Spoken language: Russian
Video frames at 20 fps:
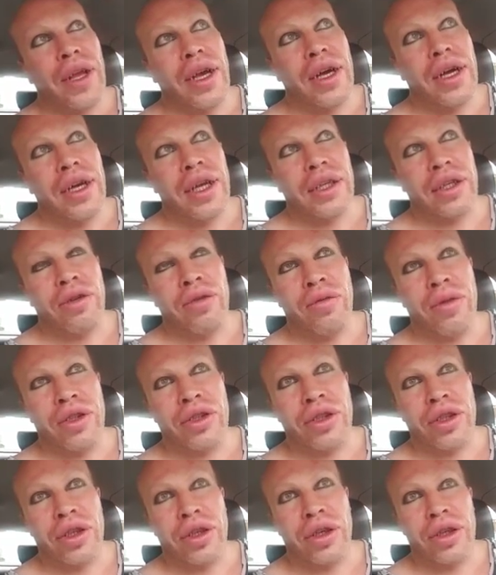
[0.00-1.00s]
Э, летом
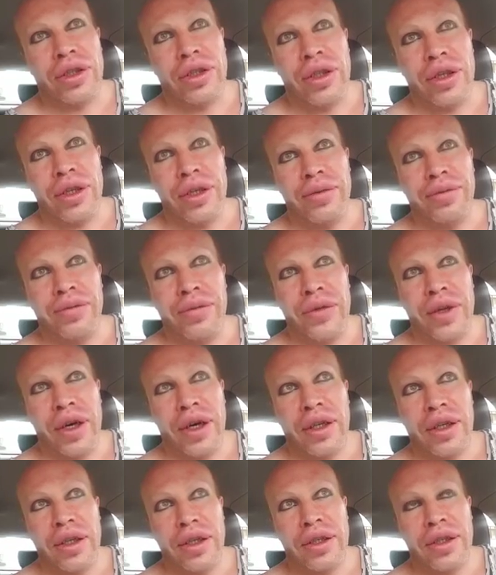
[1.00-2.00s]
обожаю лесные
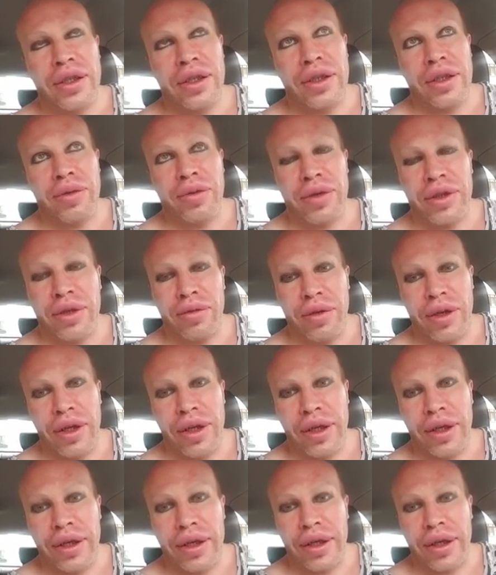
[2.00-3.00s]
ягоды, типа
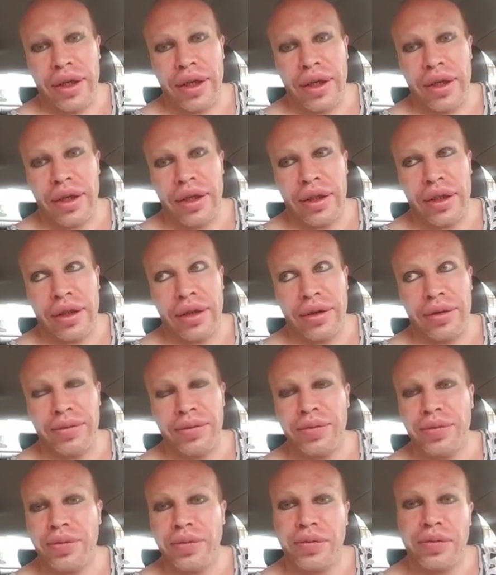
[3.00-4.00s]

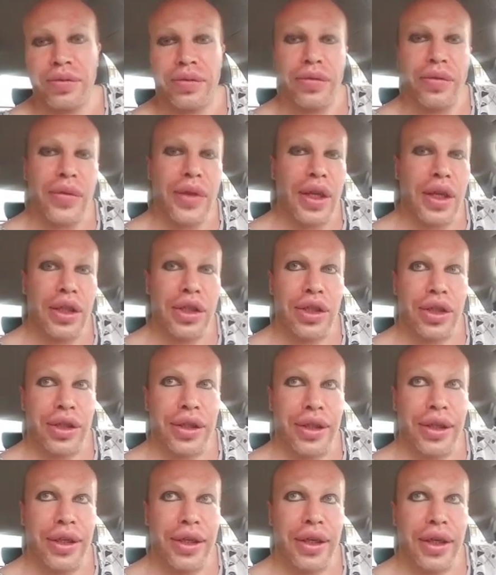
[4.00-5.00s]
земляника,
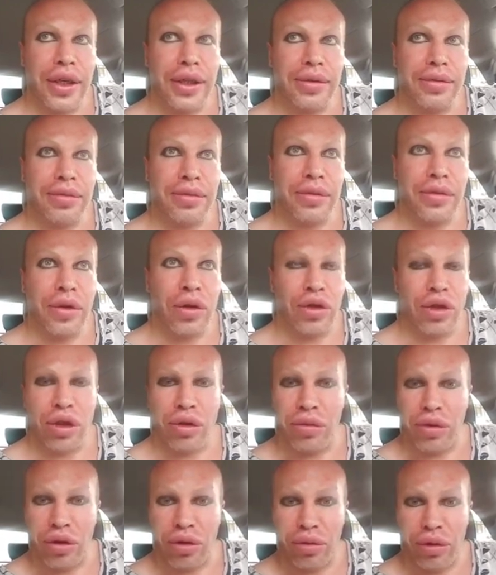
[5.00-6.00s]
черника. Очень
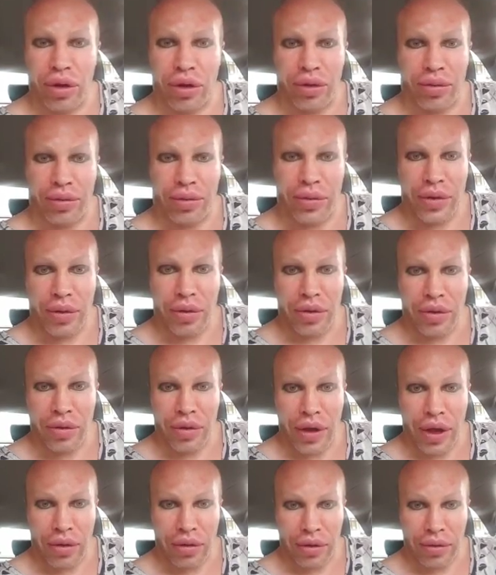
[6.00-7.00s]
люблю клубнику. Собственно,
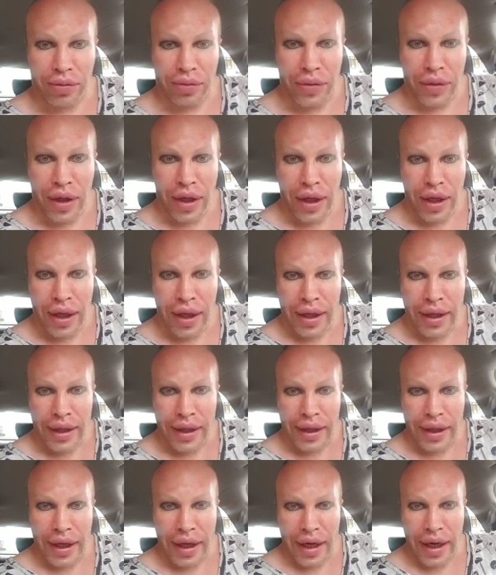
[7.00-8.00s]
вот так вот.
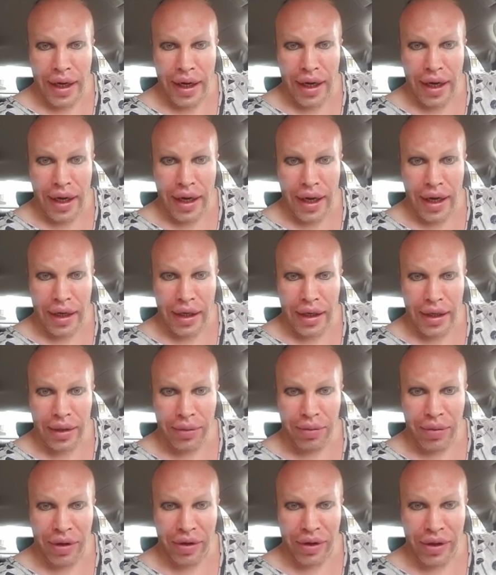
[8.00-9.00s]
Так,
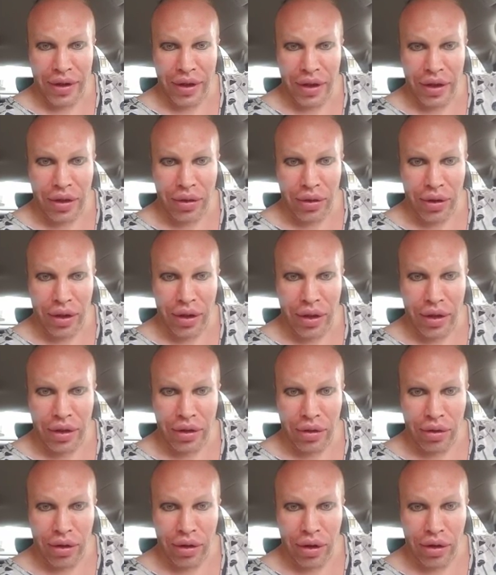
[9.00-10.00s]
привет из Эстонии.
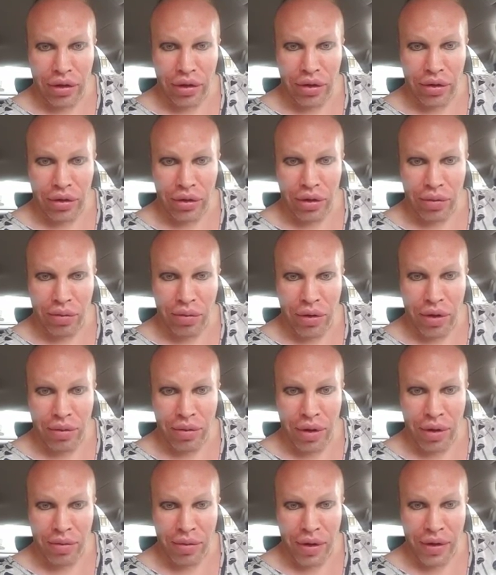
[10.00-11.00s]
Эстония наш тоже
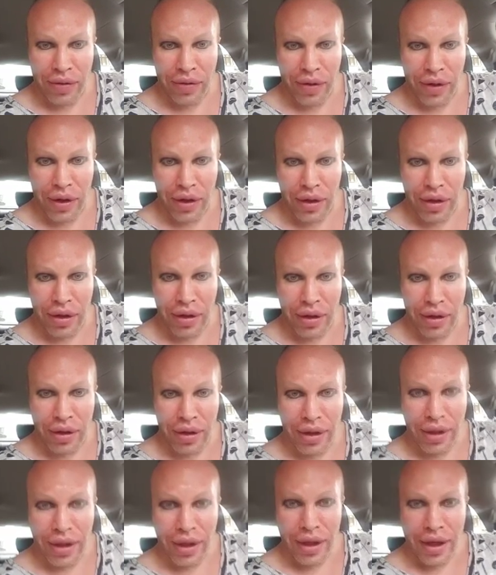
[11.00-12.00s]
пламенный привет.
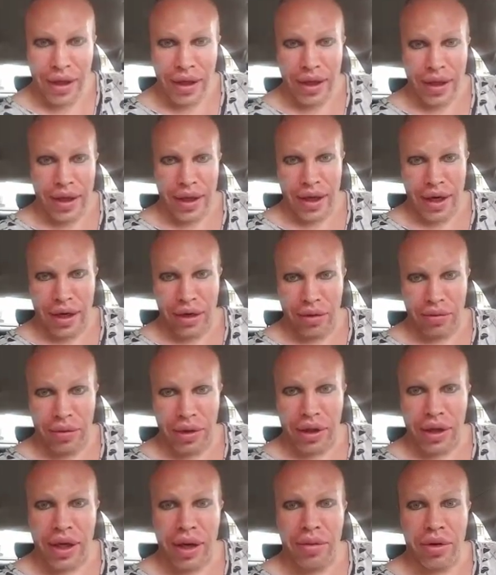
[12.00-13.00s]
Я не
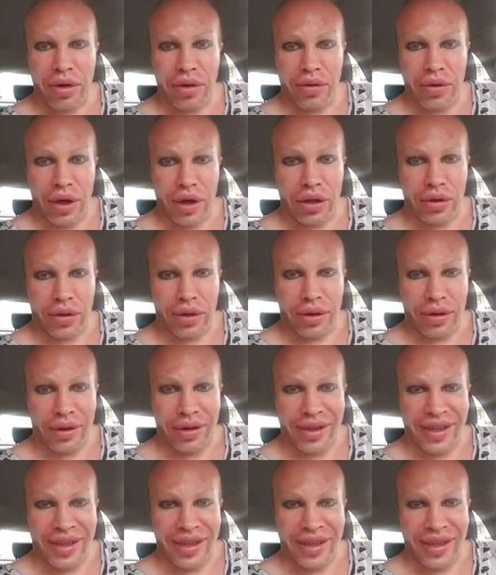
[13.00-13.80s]
огромный, эта камера увеличивает.